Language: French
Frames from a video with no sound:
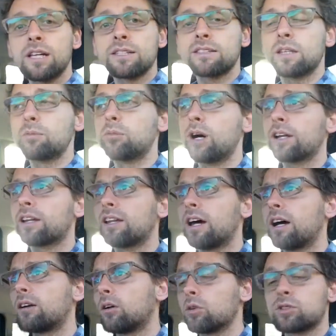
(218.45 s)
cette boîte
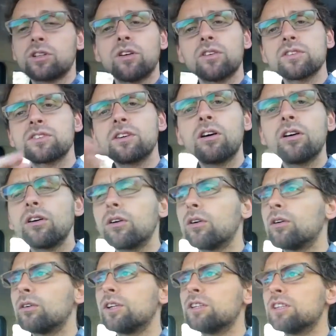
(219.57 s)
là alors sans,
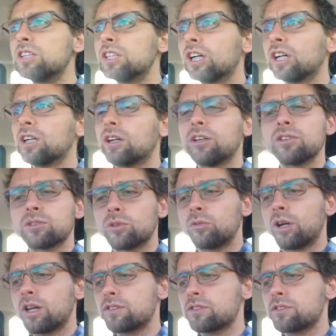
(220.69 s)
euh, les dénigrer hein, ils ont